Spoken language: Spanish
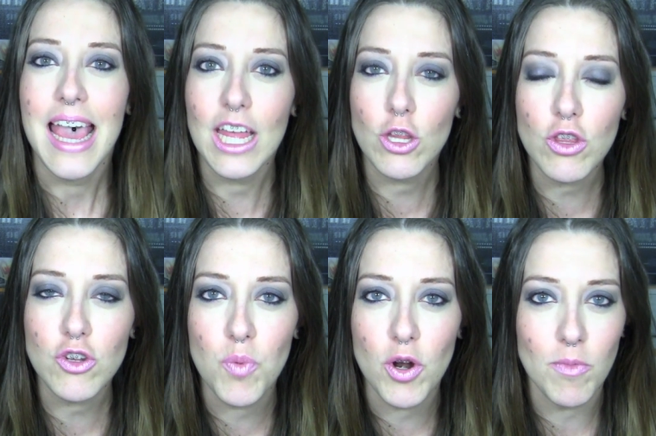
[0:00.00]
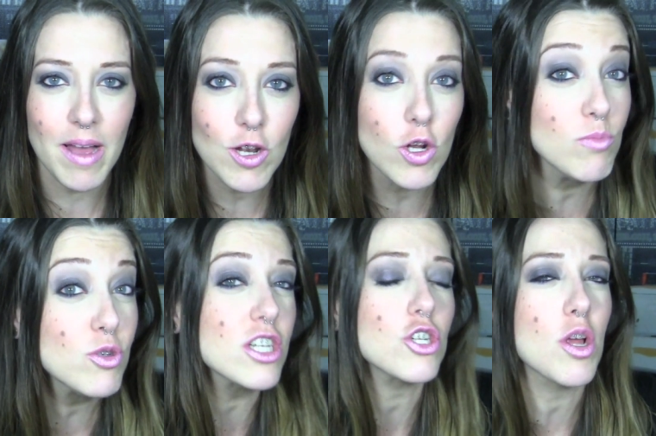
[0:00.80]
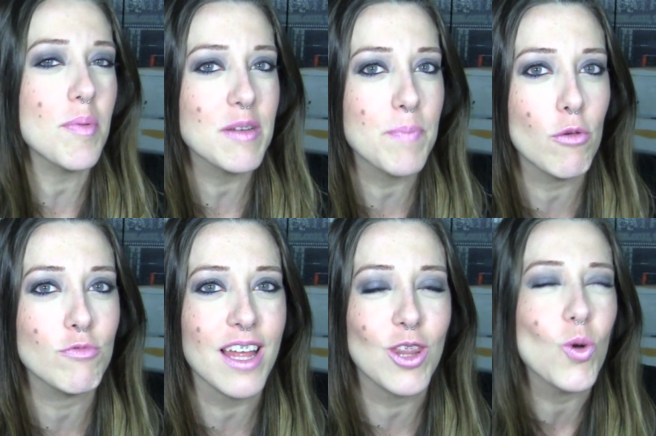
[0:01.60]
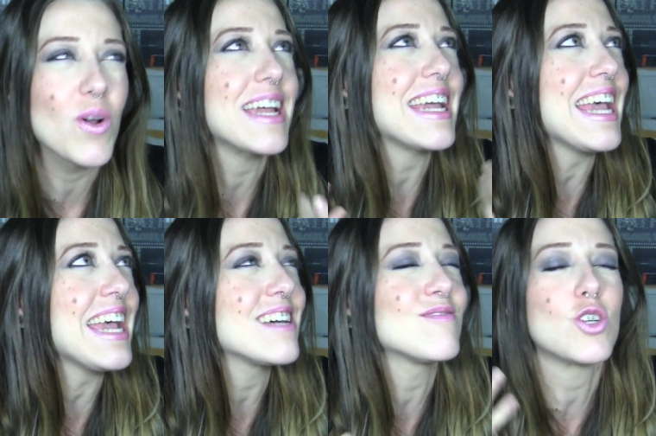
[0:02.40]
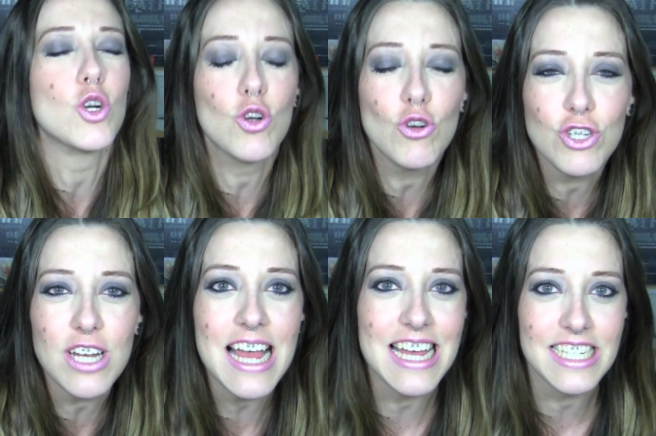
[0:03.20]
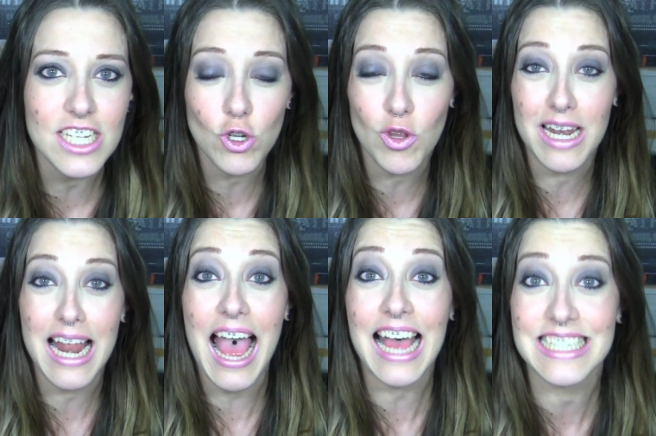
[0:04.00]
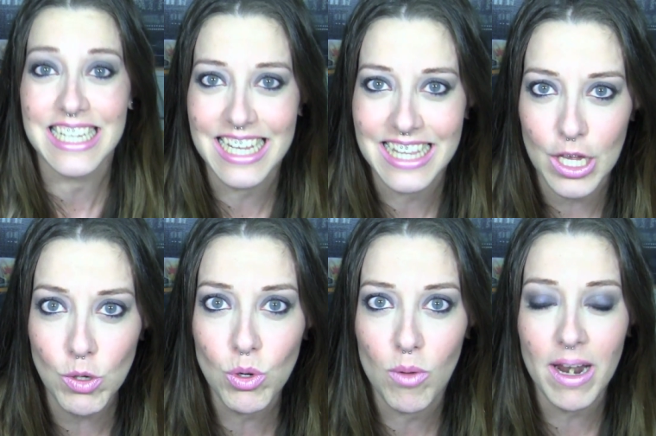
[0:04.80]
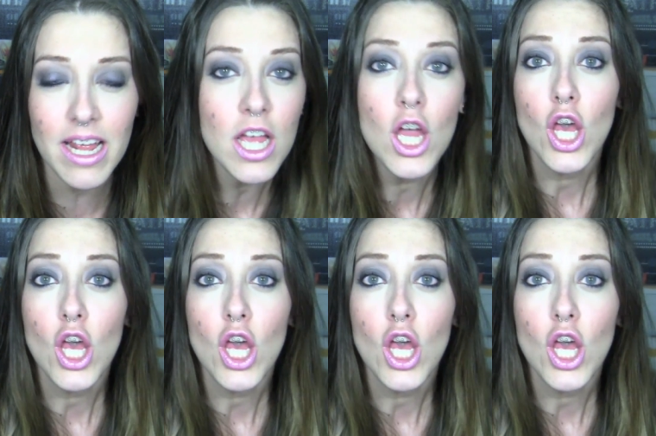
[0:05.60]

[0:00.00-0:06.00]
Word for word: Entonces, bueno, imagino que muchas os habréis preguntado, ¿qué cosa es eso del A71, ¿vale?